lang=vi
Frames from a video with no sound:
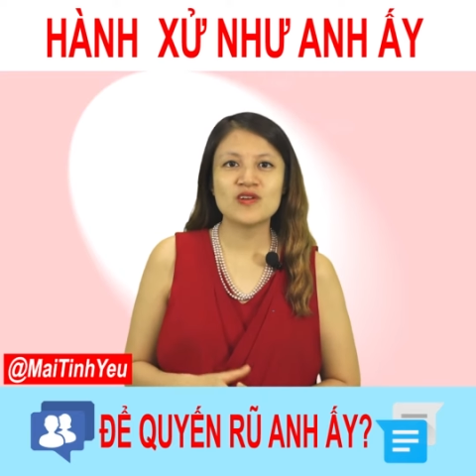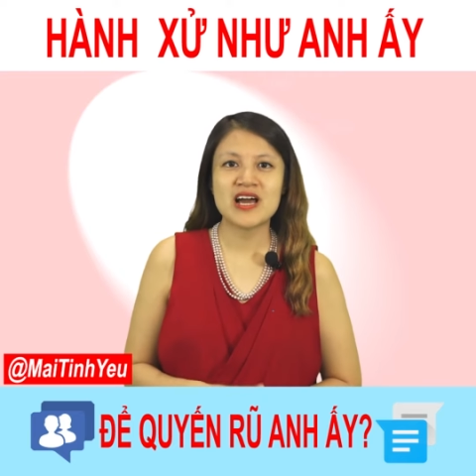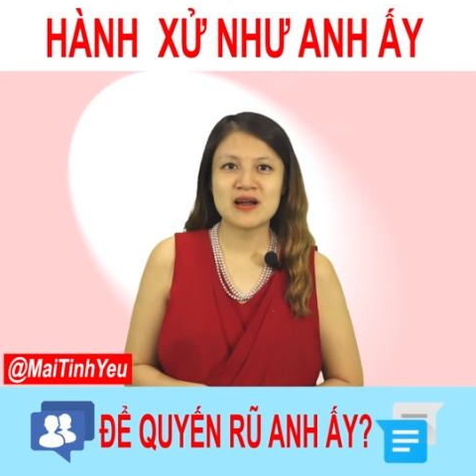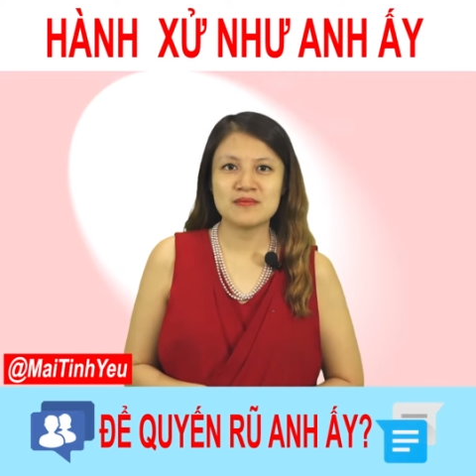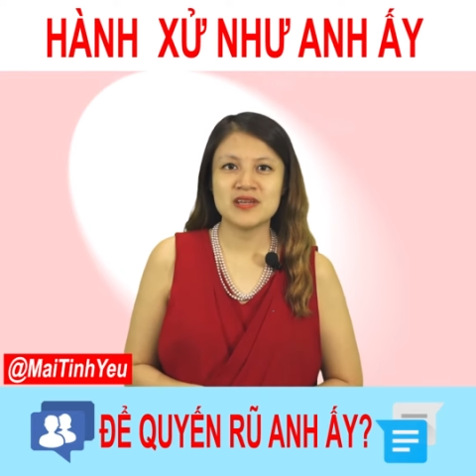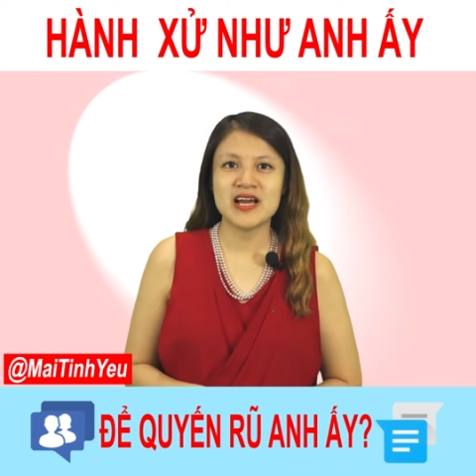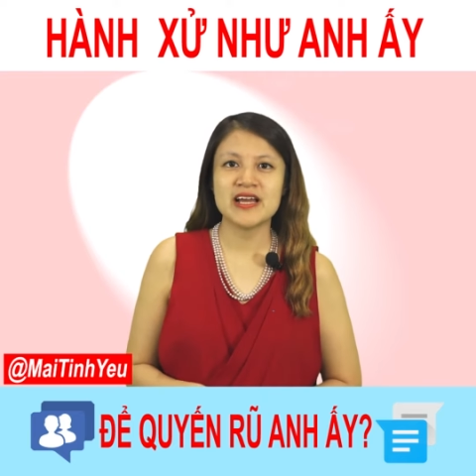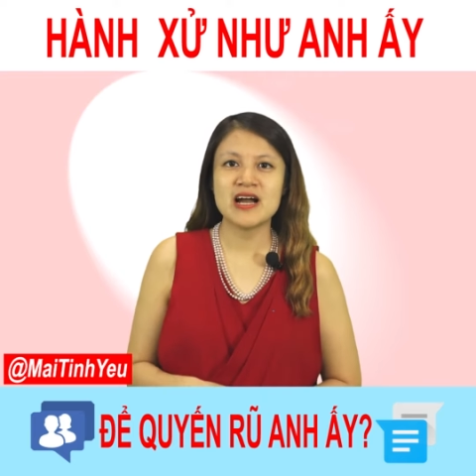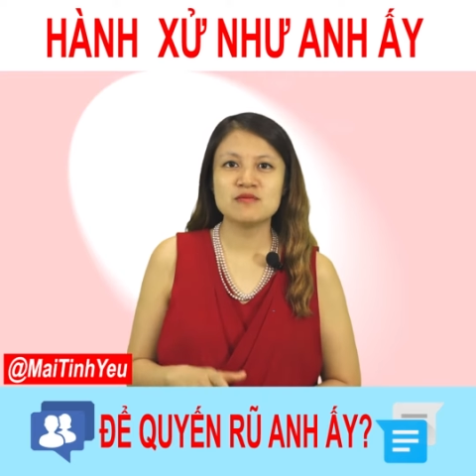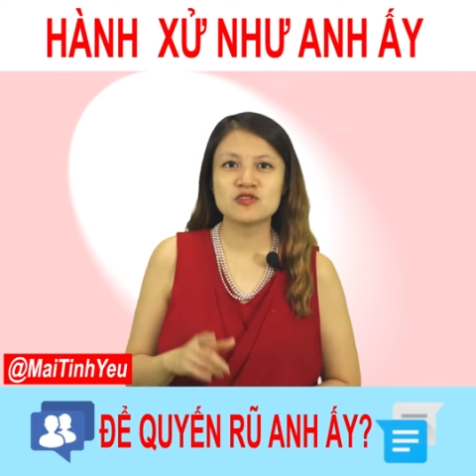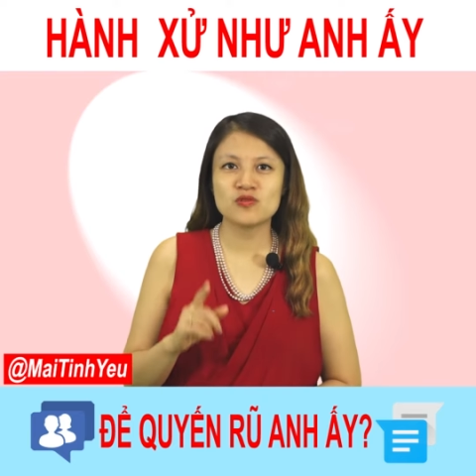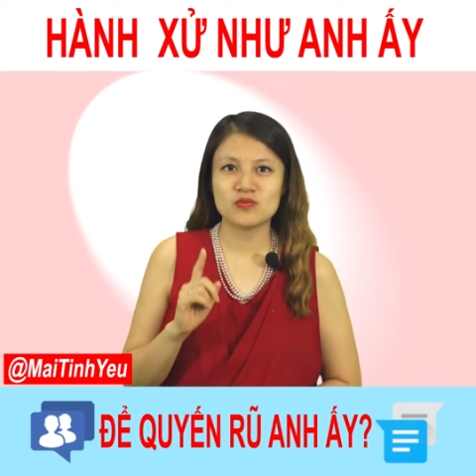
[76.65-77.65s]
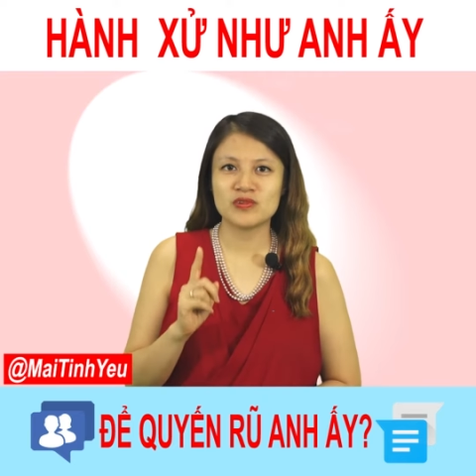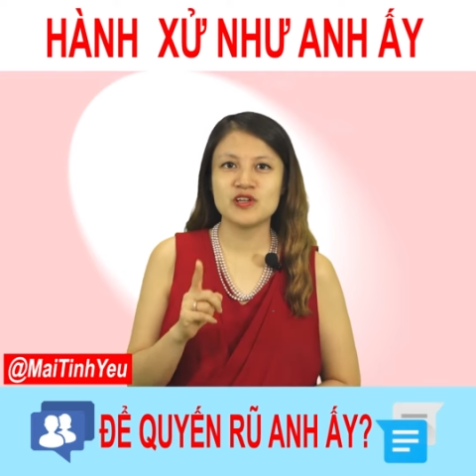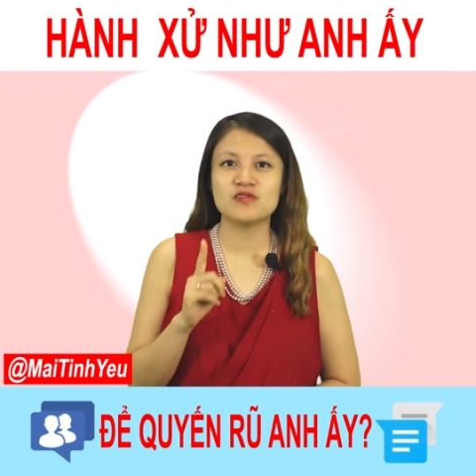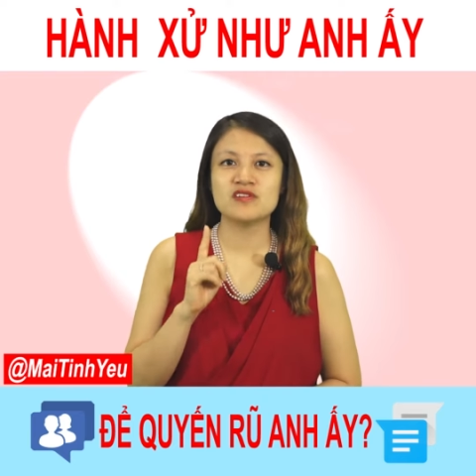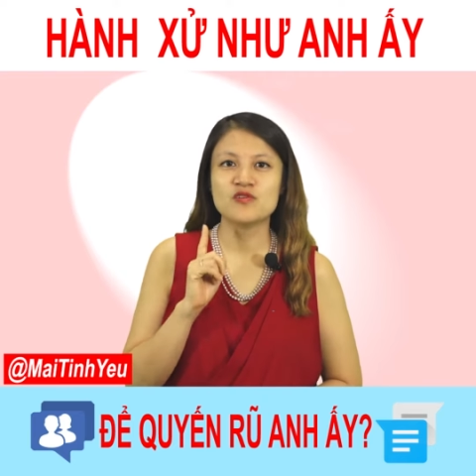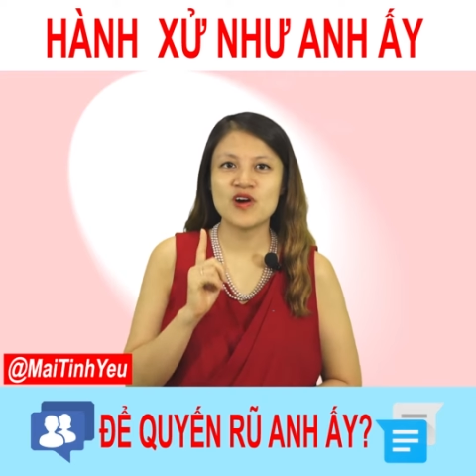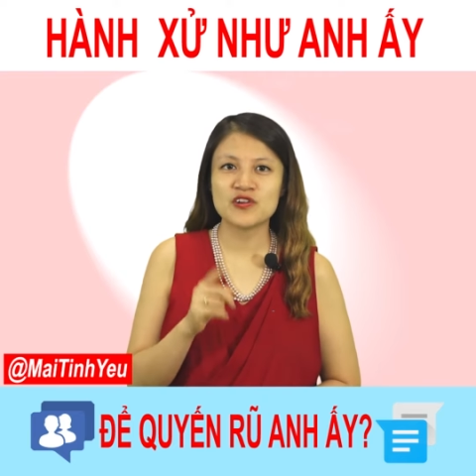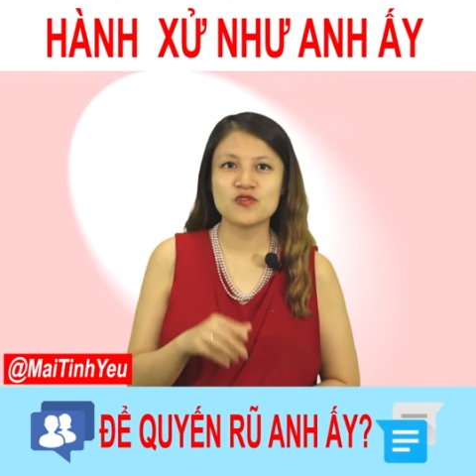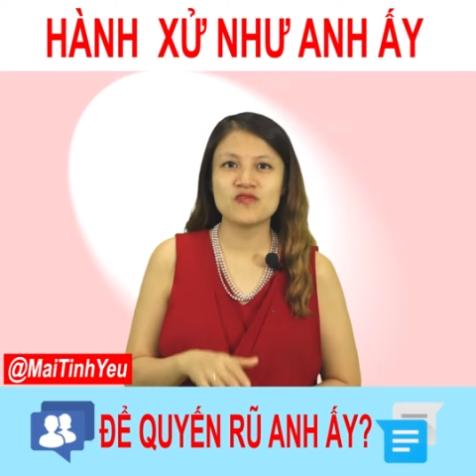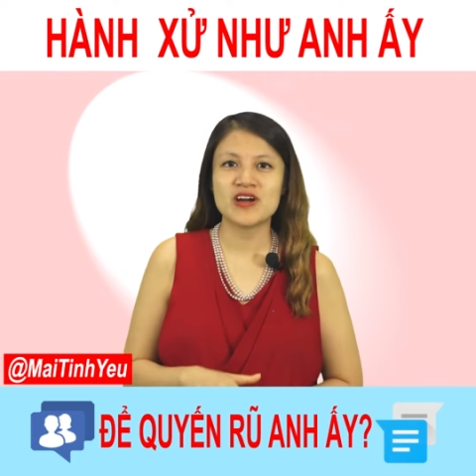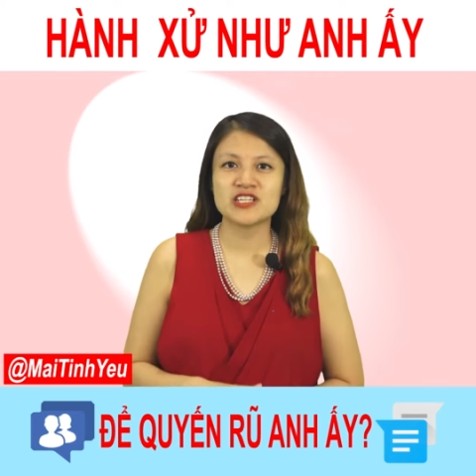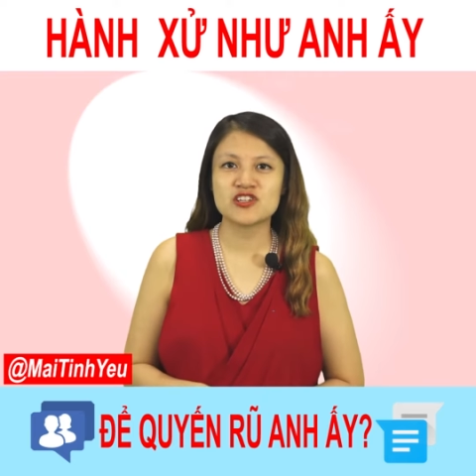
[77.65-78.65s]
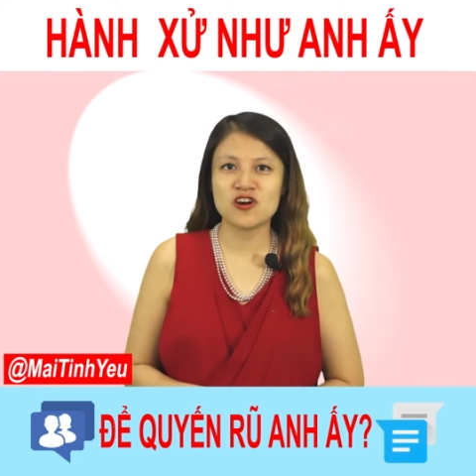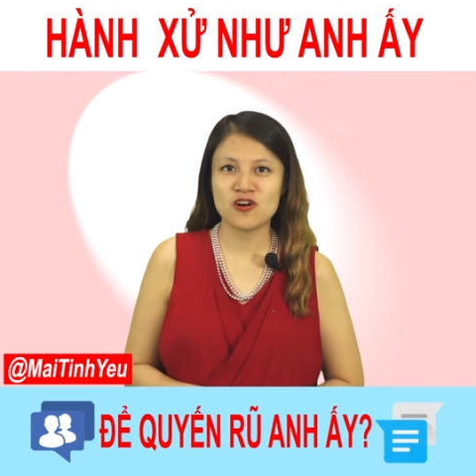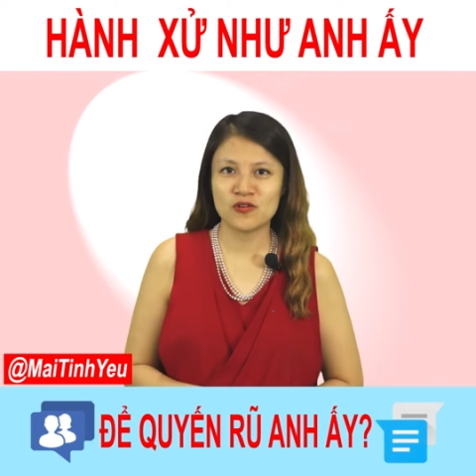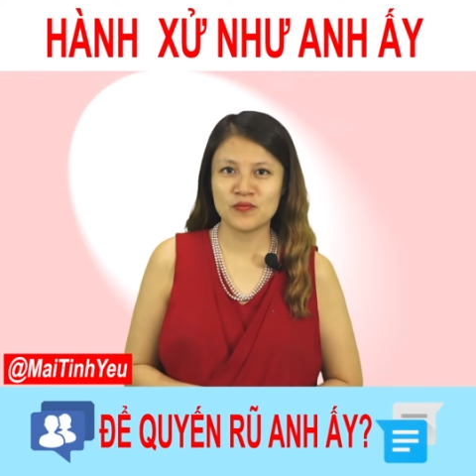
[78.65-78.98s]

làm là hãy áp dụng hiệu ứng hoán đổi vai trò